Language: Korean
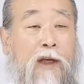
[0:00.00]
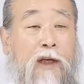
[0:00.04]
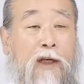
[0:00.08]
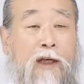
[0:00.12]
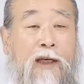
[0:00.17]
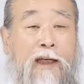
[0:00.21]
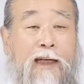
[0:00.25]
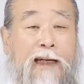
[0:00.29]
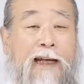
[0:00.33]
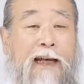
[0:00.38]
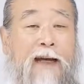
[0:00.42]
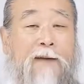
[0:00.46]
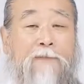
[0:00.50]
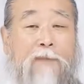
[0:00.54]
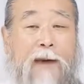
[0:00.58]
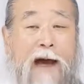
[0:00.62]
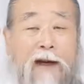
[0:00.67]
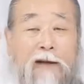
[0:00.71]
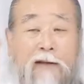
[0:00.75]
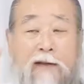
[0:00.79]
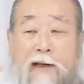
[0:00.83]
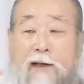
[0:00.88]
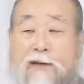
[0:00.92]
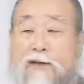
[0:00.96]
이래야
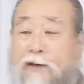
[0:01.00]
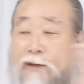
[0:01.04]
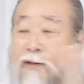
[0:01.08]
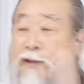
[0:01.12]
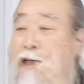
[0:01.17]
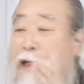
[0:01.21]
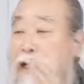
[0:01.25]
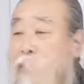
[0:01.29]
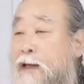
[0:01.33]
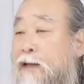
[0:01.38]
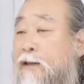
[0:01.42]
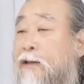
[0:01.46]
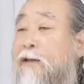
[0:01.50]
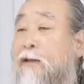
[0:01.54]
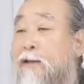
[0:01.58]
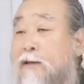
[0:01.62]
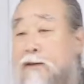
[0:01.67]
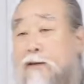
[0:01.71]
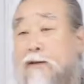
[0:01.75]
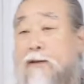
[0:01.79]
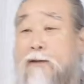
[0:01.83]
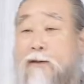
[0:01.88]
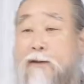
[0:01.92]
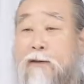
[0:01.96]
바르게 성장하는
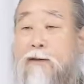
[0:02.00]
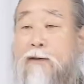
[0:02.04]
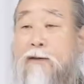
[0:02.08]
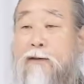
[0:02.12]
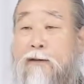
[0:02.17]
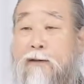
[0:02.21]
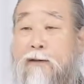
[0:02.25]
거거든요.